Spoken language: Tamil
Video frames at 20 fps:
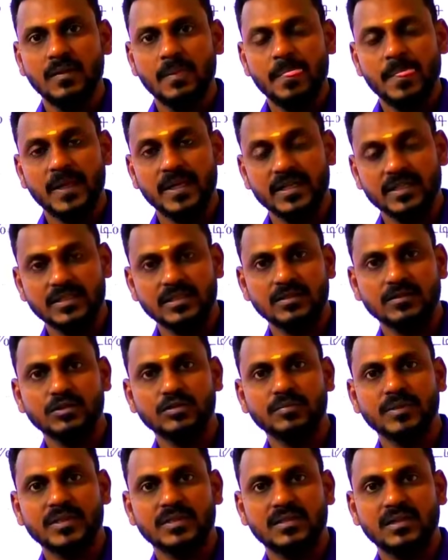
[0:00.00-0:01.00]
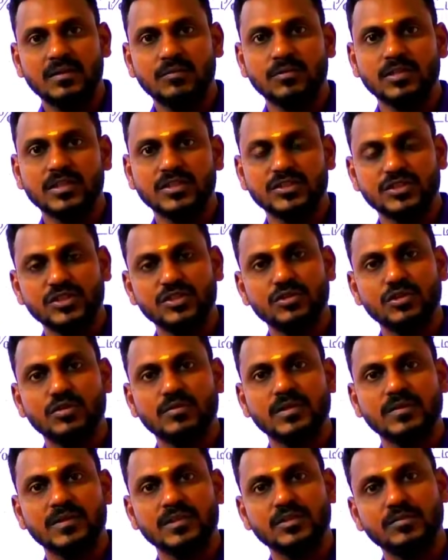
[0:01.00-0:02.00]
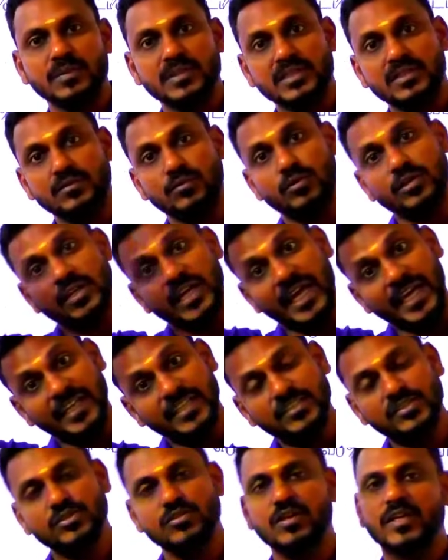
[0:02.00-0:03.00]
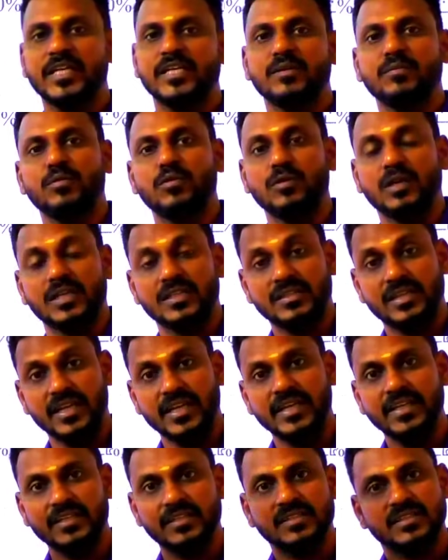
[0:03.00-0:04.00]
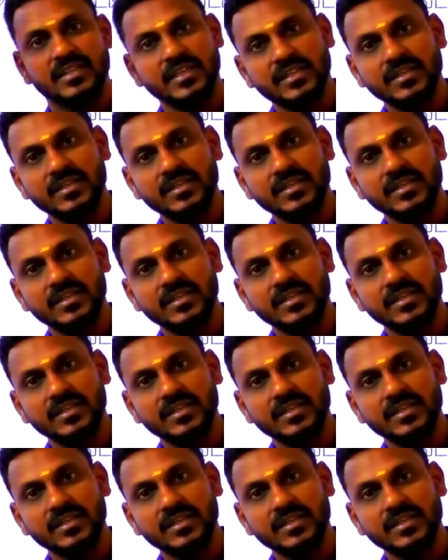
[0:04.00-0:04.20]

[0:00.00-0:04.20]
கிட்டத்தட்ட வந்து பார்த்தோன்னா உங்களுக்கு ஜீரோவே வந்து பார்த்தோன்னா ஒரு நைன் ஜீரோ கிட்டே போகும் ஆனால் த்ரீ இன்ட்டு த்ரீ